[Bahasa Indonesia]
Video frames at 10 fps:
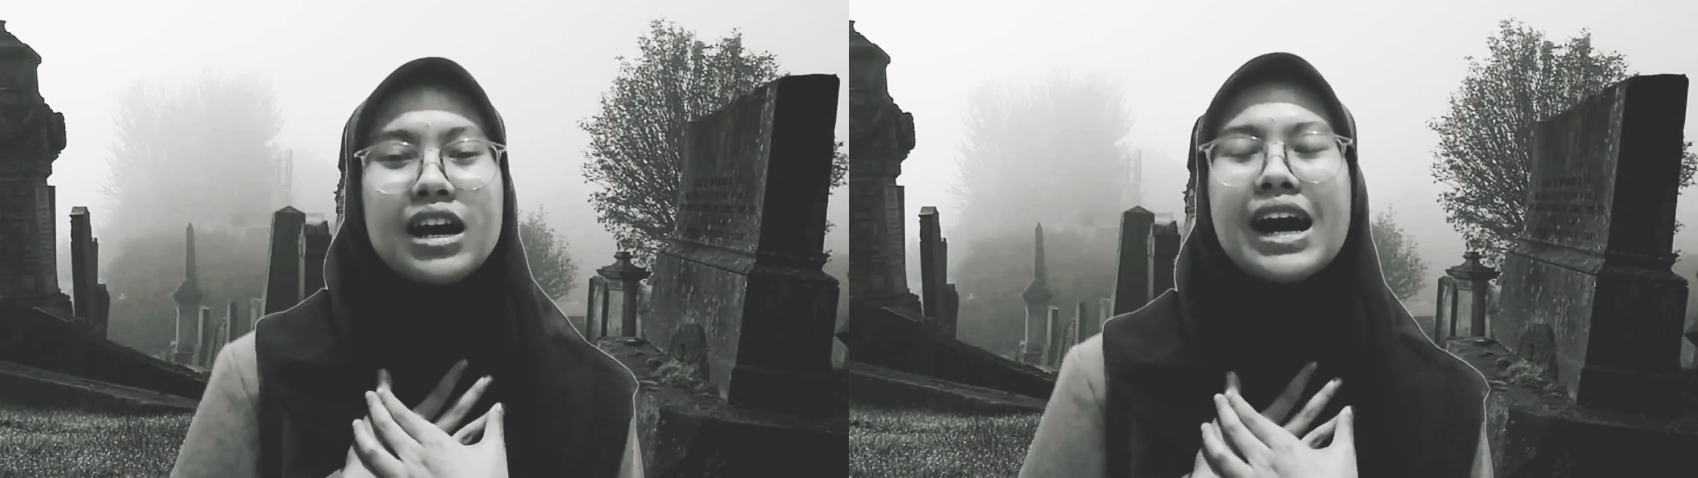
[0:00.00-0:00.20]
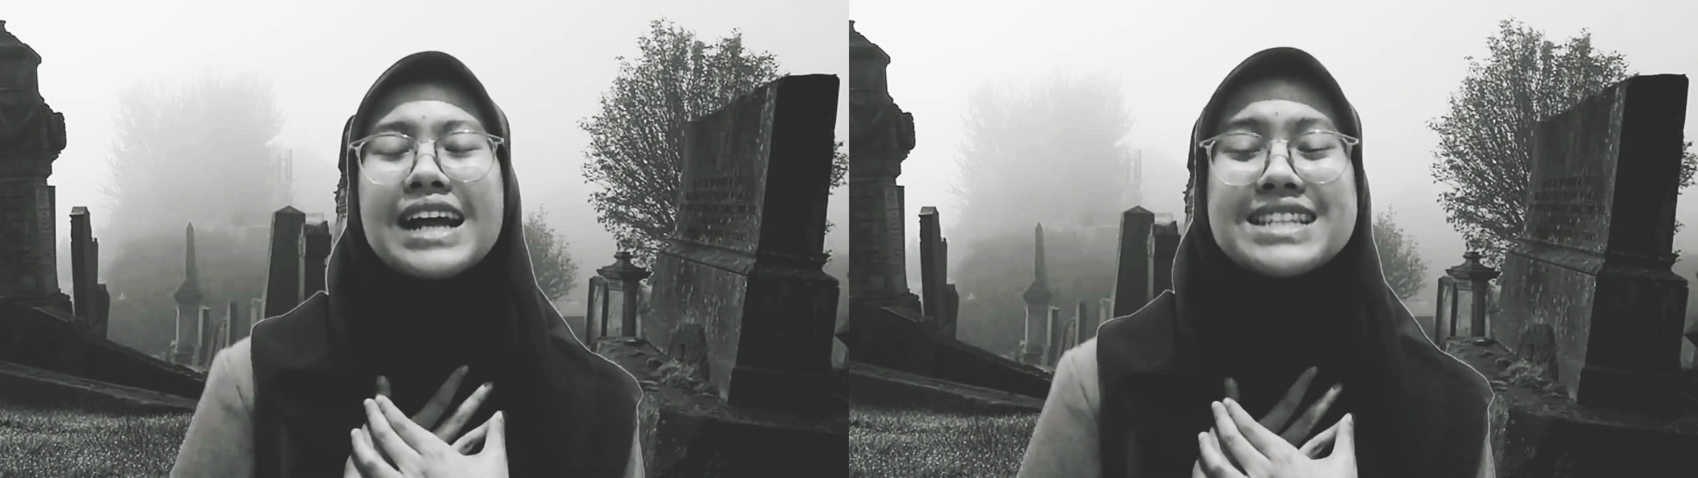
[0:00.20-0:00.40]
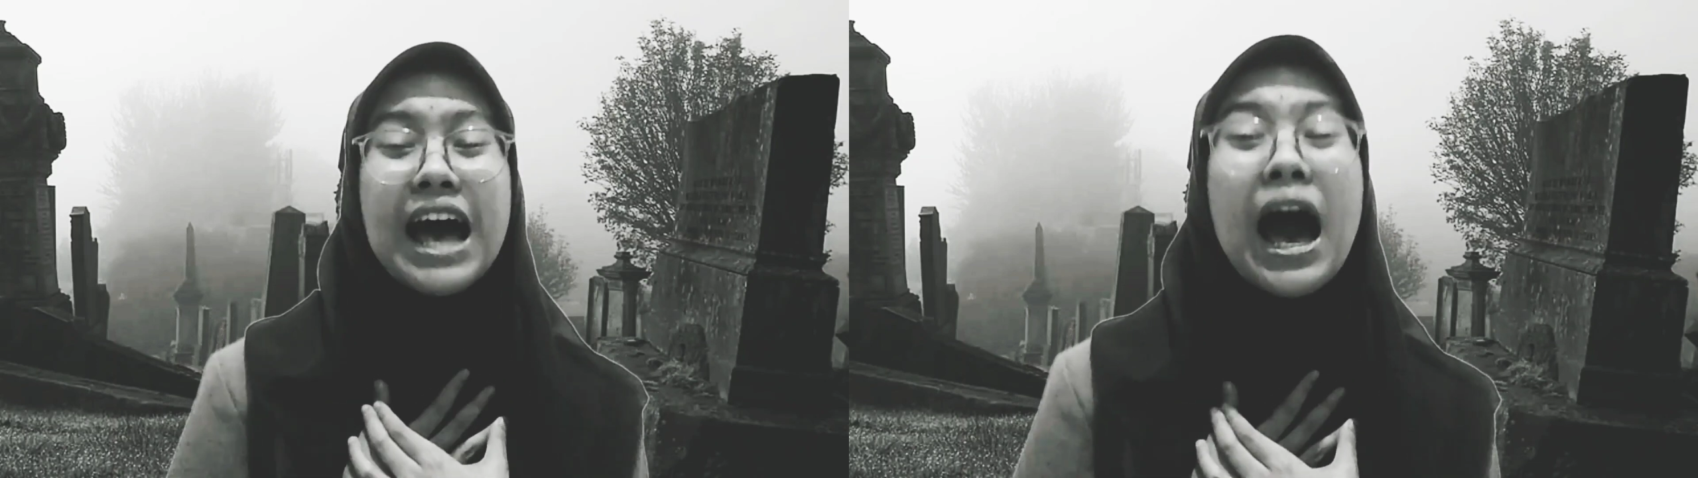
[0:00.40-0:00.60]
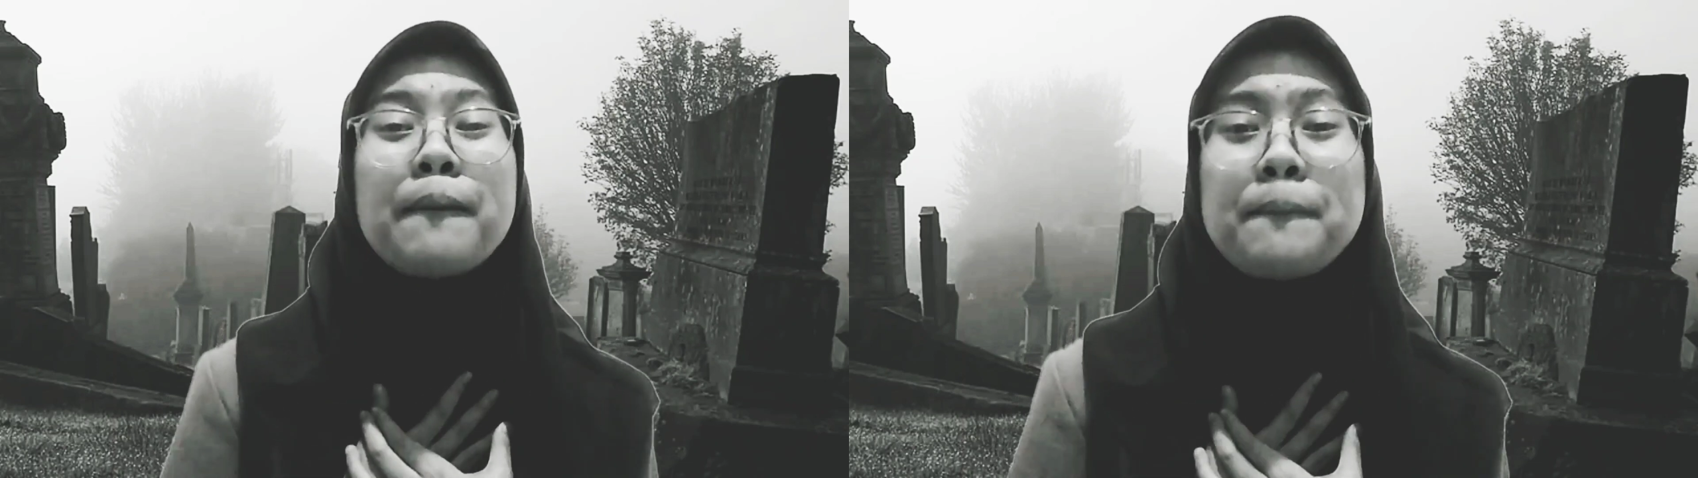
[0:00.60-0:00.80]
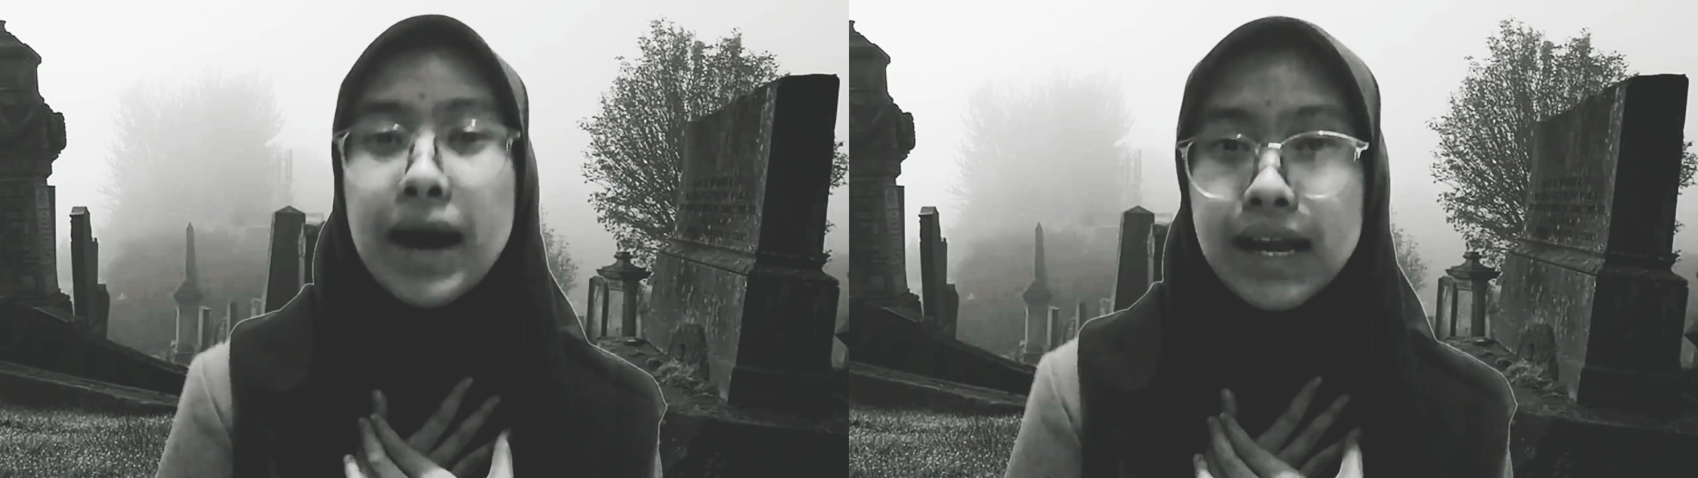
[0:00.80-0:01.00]
Ngerasa
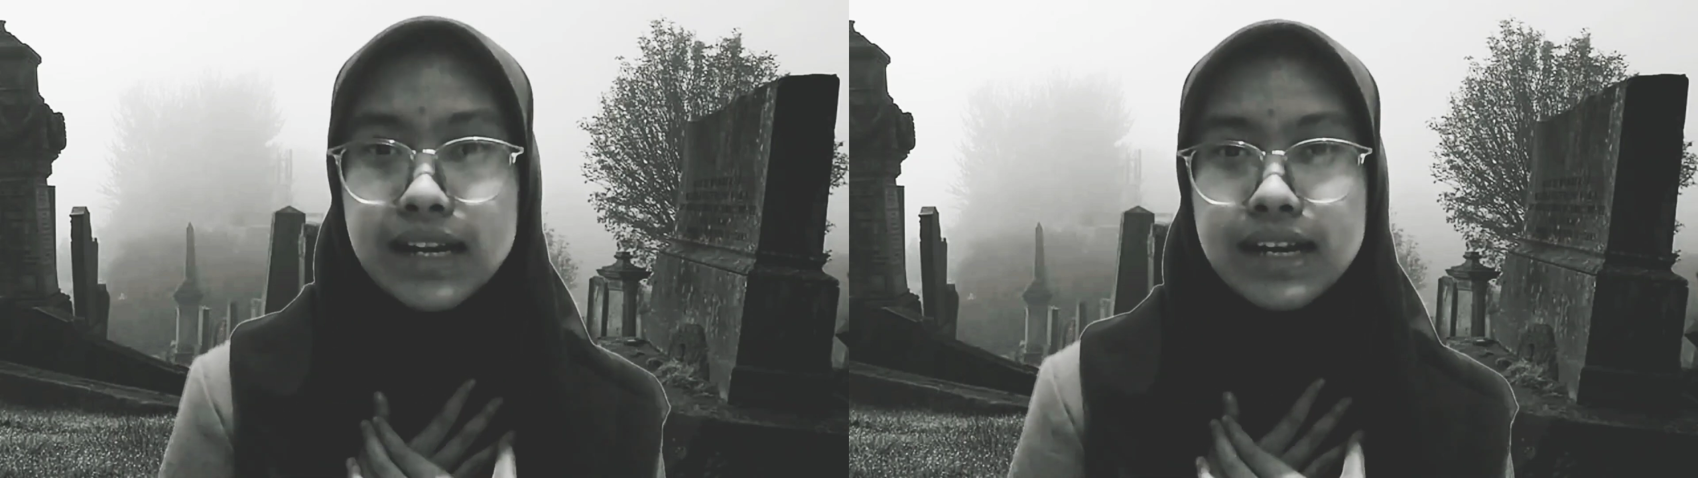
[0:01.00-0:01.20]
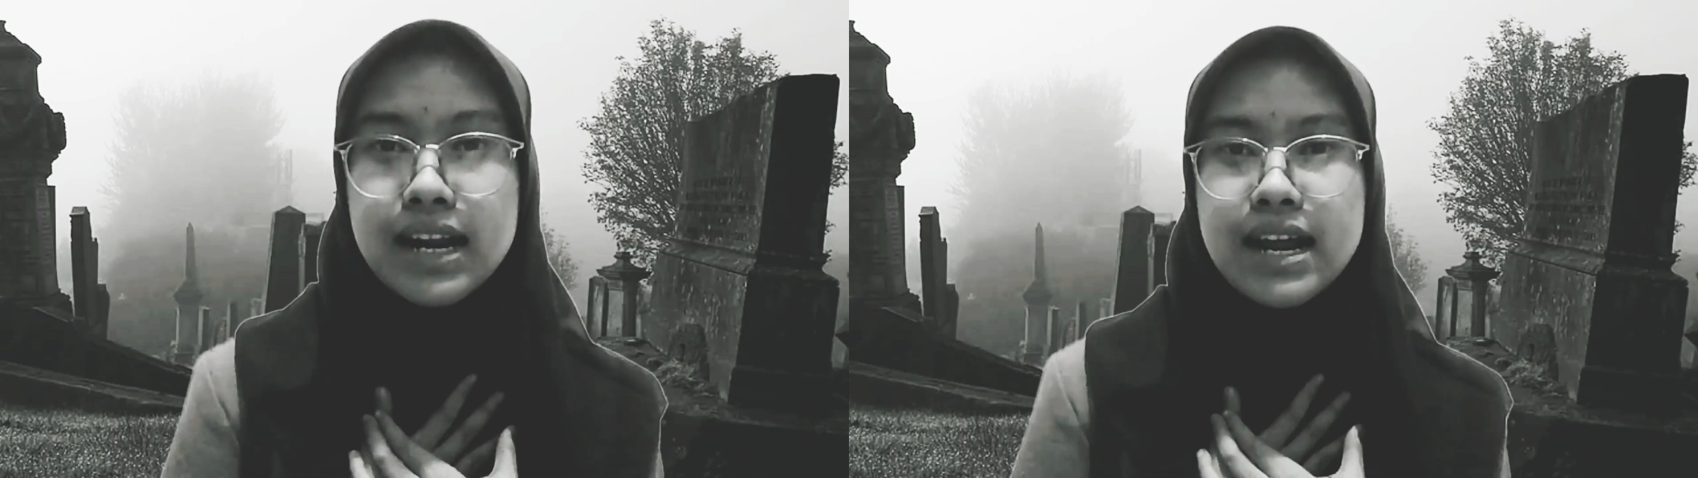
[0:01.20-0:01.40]
aman,